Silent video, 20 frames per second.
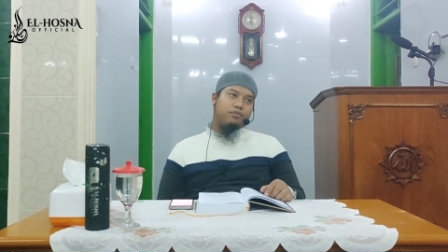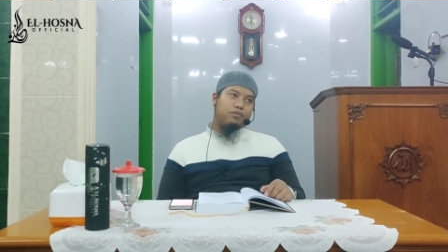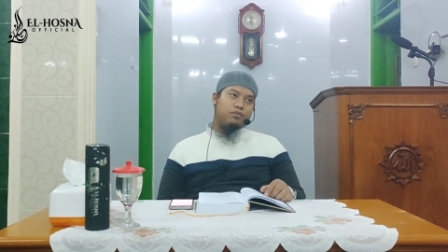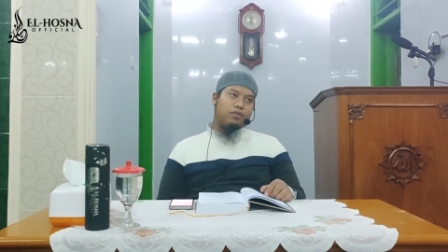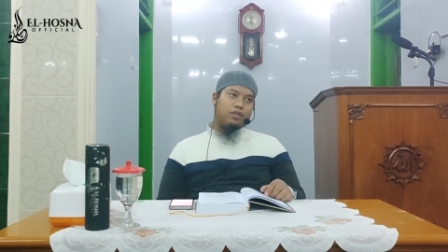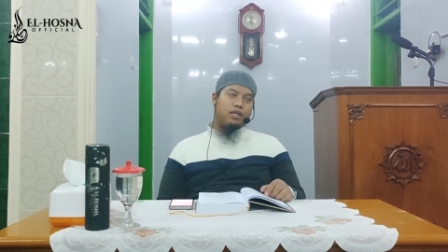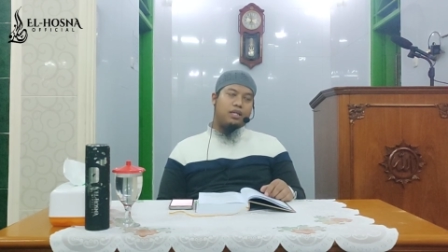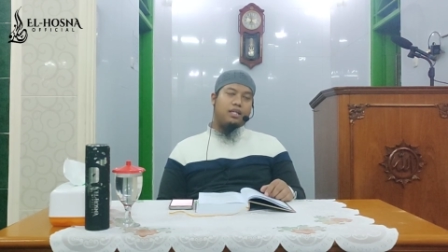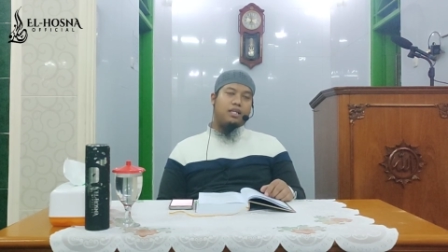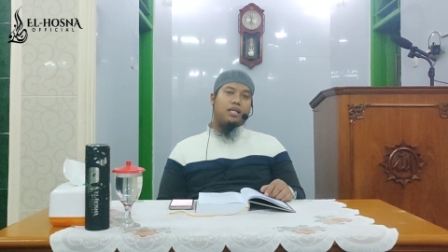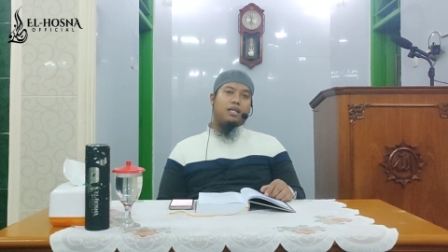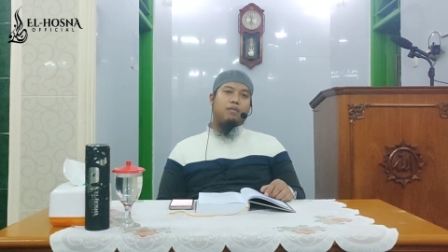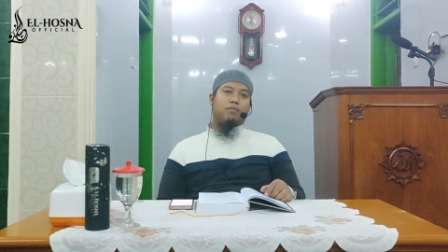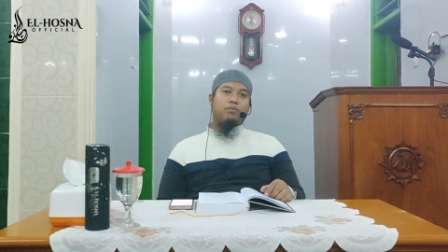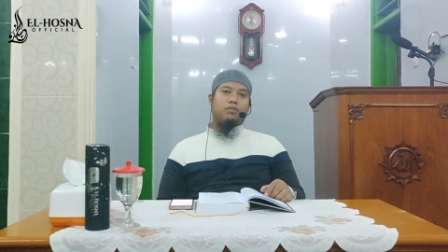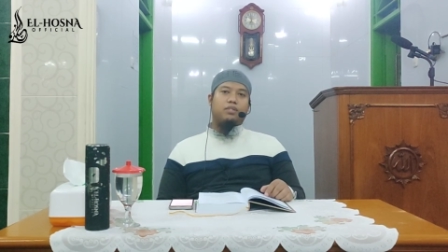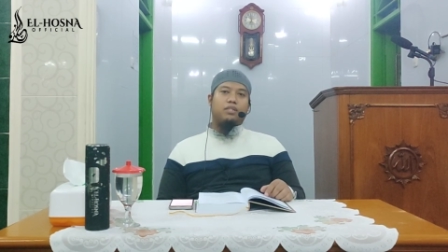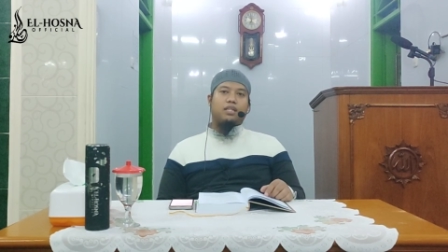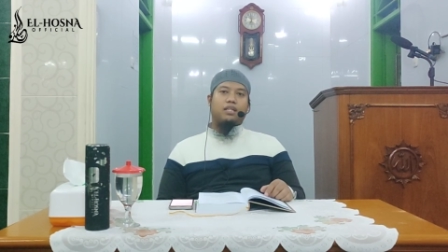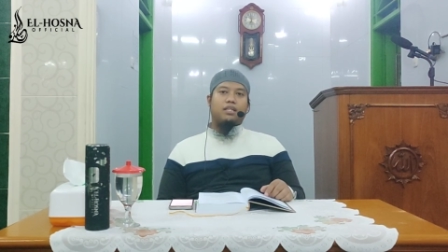wahai
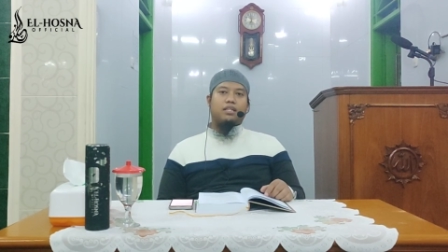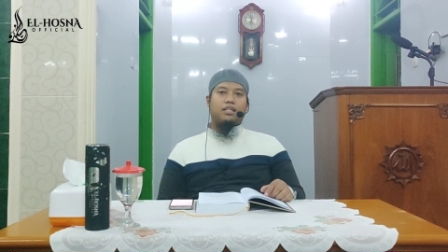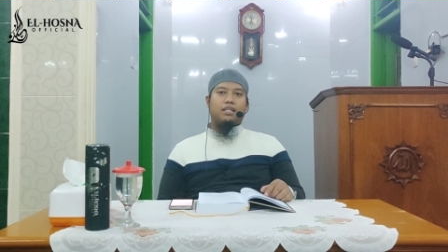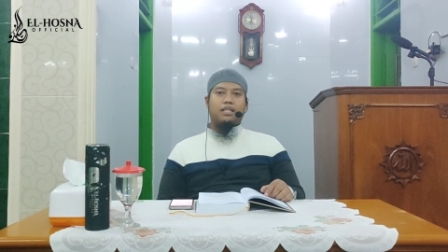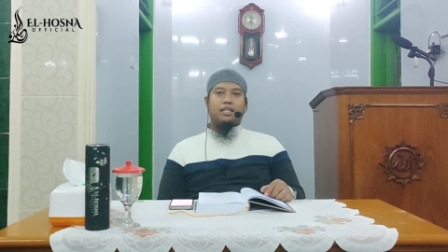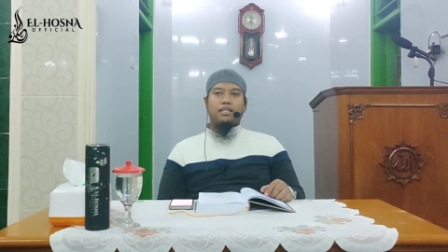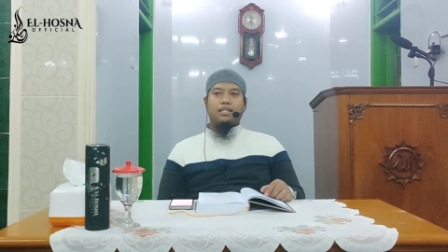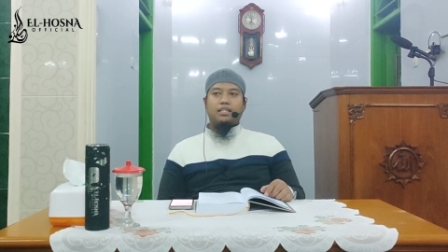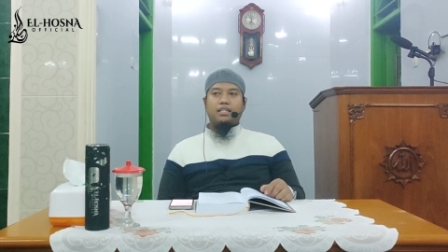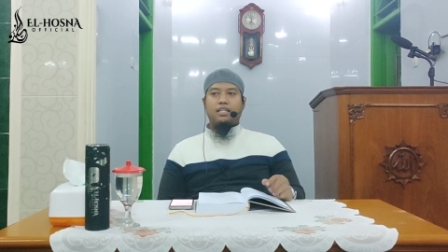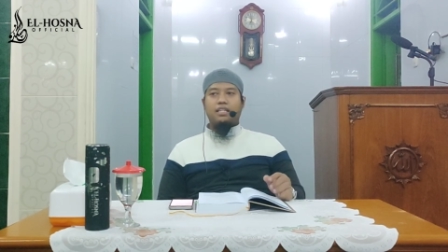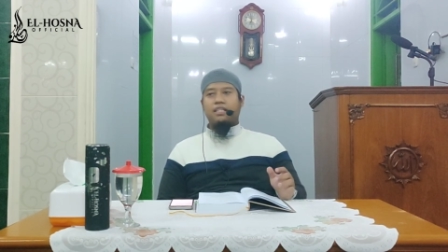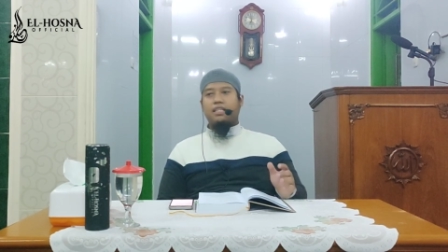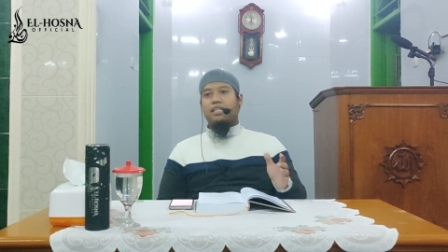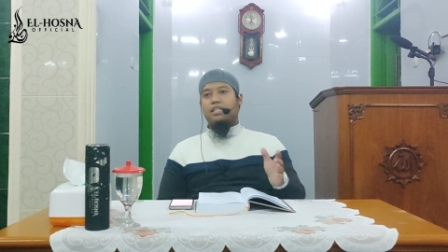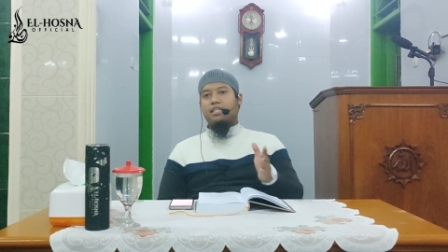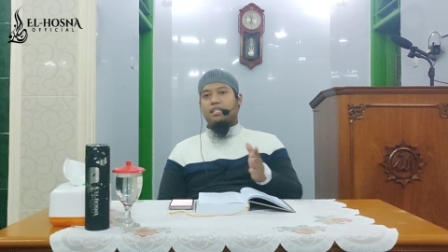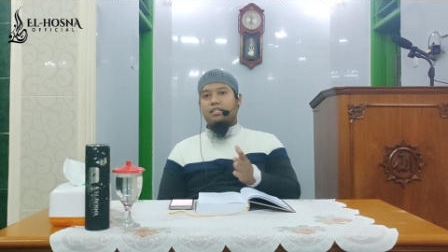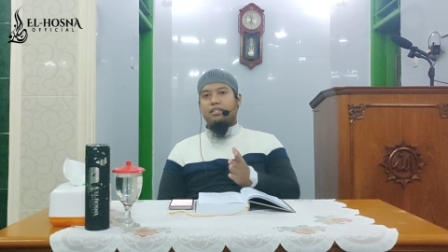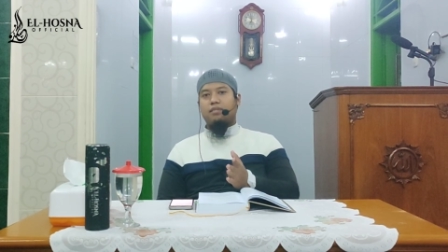Abu Darda dan
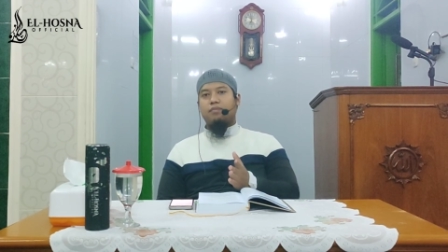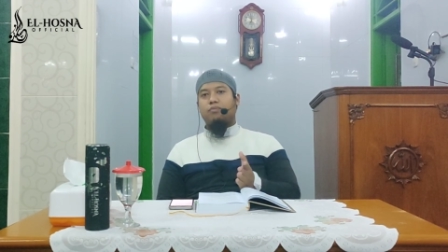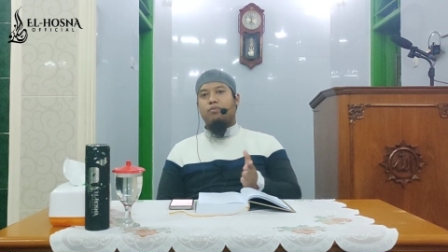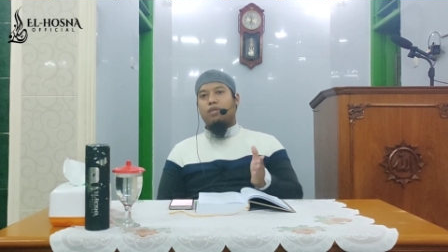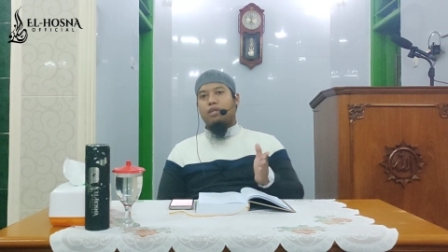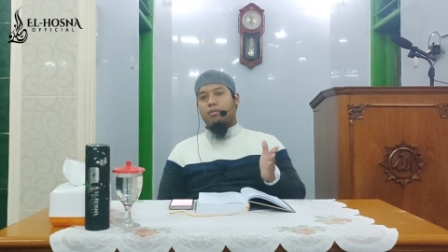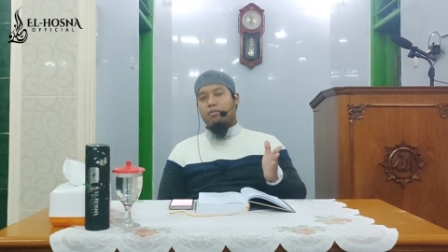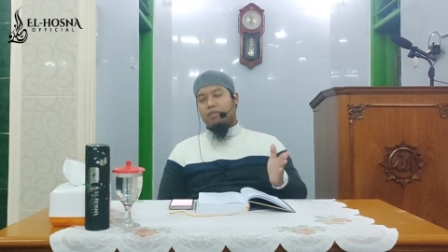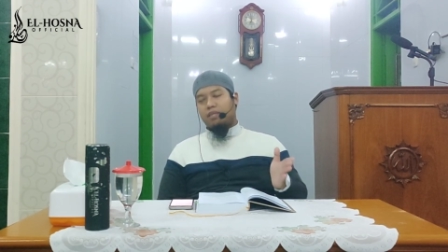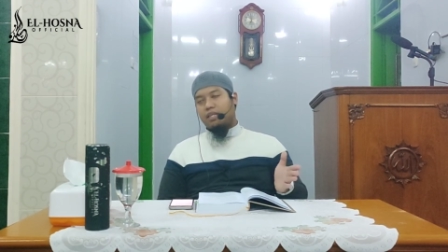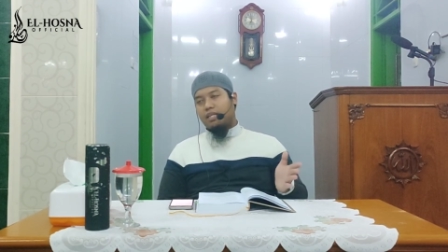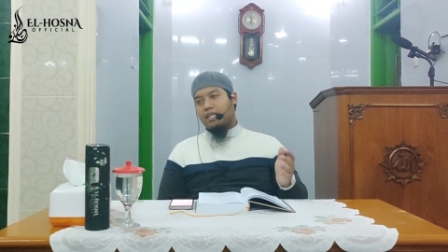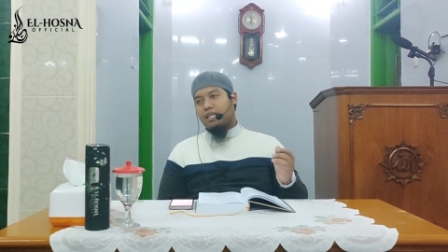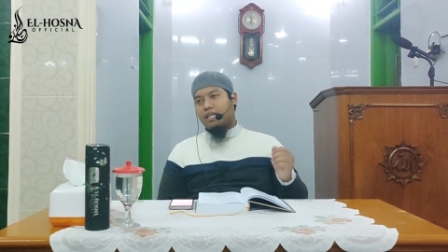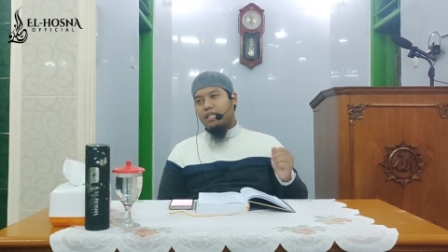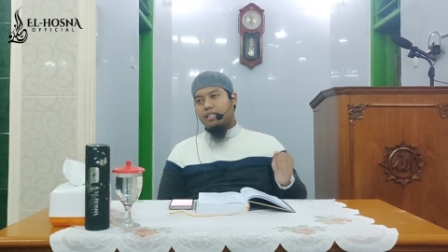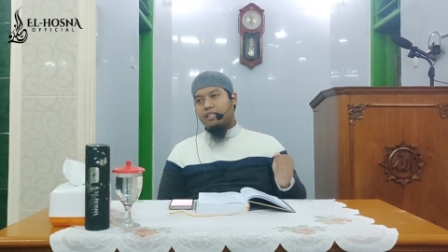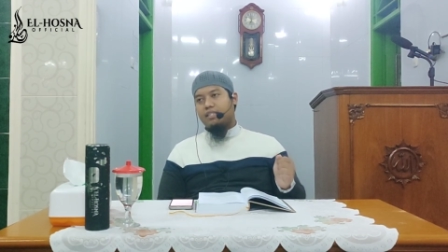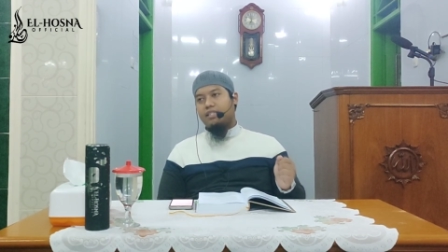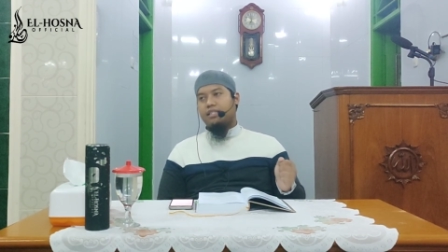kita semua yang mendengar
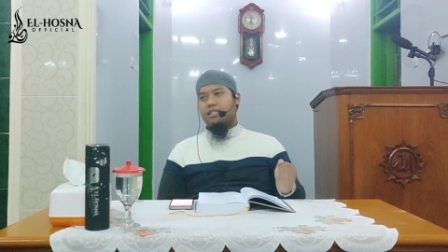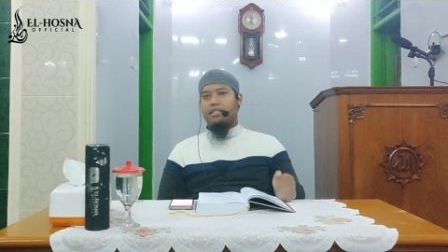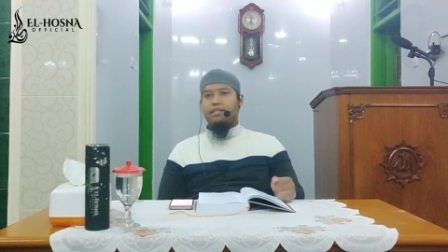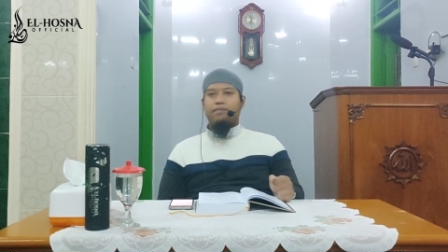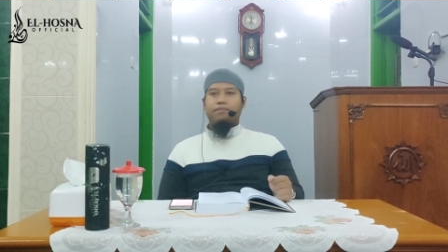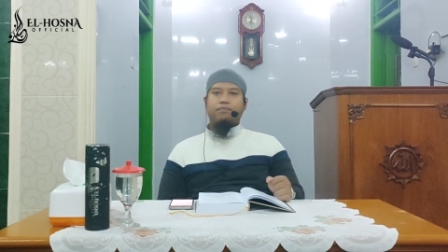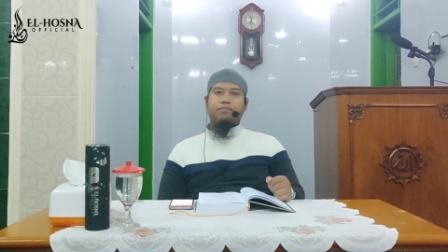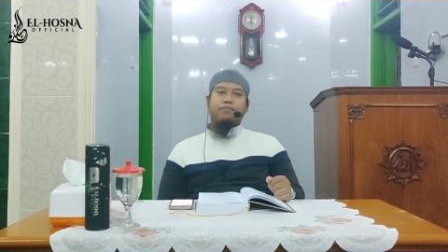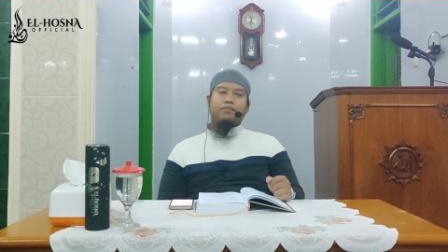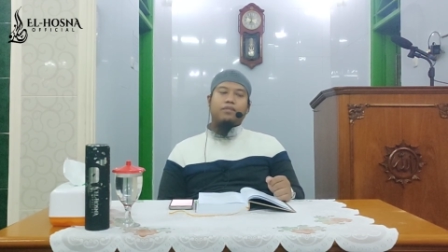hadis ini